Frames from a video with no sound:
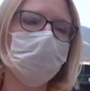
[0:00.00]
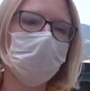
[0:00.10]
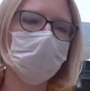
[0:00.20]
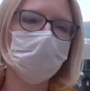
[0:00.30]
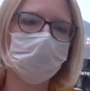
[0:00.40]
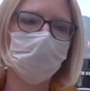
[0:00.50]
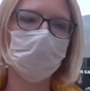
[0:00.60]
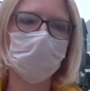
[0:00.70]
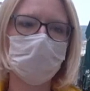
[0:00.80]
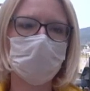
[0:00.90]
вы хотите, чтобы
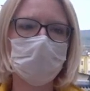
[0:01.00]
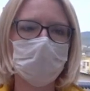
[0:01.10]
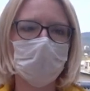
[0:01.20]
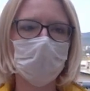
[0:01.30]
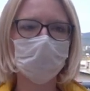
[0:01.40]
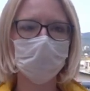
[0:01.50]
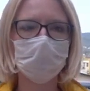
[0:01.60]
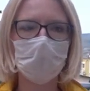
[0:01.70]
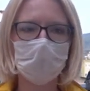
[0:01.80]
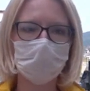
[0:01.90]
я вам рассказала о том,
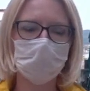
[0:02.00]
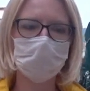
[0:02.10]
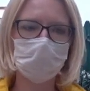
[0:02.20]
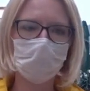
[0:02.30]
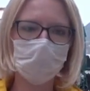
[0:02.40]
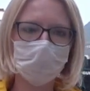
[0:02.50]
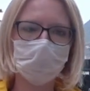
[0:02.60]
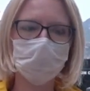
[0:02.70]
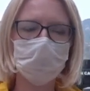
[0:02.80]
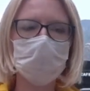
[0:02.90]
как найти работу
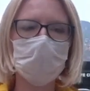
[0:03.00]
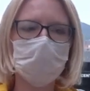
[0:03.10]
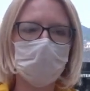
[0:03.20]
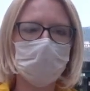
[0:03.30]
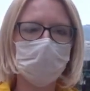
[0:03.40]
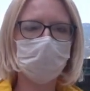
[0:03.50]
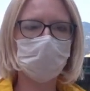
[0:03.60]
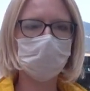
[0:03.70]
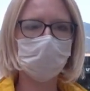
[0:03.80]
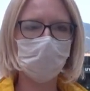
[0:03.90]
в Турции, обязательно
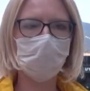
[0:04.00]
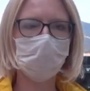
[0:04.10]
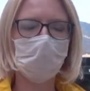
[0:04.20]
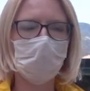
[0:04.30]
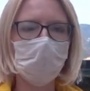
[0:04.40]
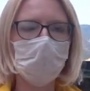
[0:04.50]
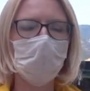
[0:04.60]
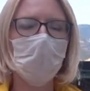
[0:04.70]
пишите в комментариях.